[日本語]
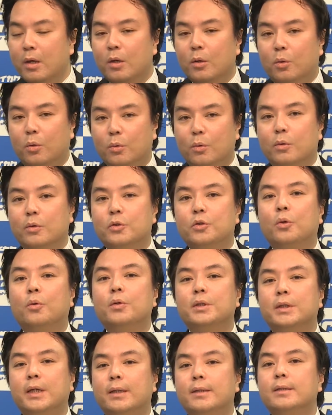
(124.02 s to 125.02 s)
この
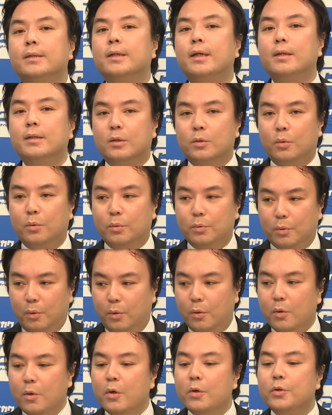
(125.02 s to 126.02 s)
朝鮮戦争
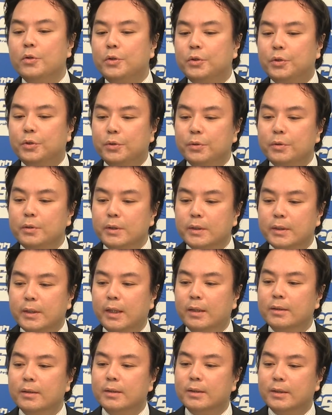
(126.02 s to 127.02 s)
の終
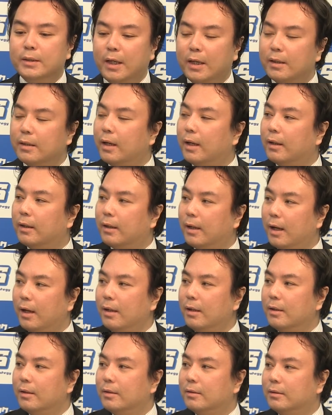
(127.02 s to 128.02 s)
戦宣言
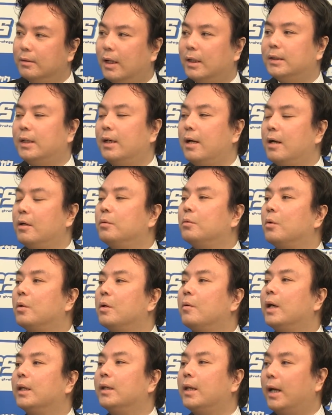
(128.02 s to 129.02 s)
が出されるの
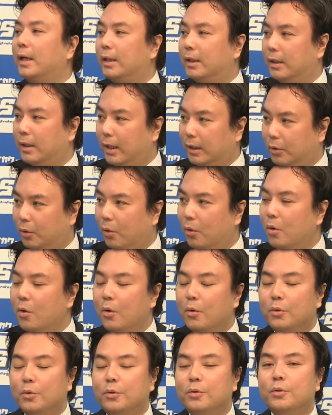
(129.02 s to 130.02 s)
ではないかと
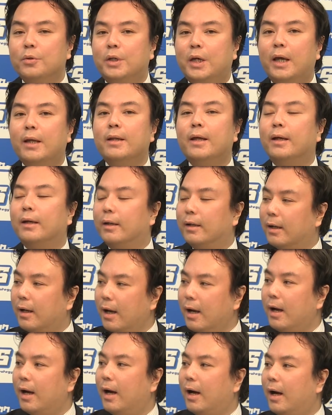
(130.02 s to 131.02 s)
いう懸念
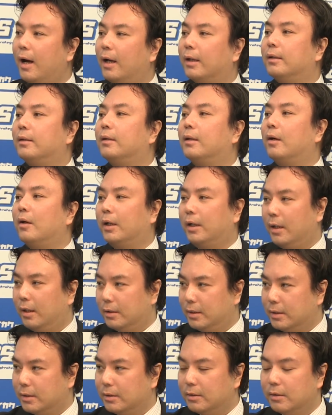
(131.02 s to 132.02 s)
があったわけなん
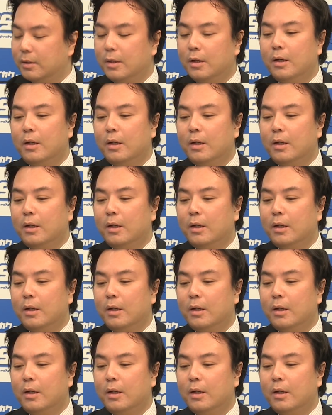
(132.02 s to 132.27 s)
です。はいはい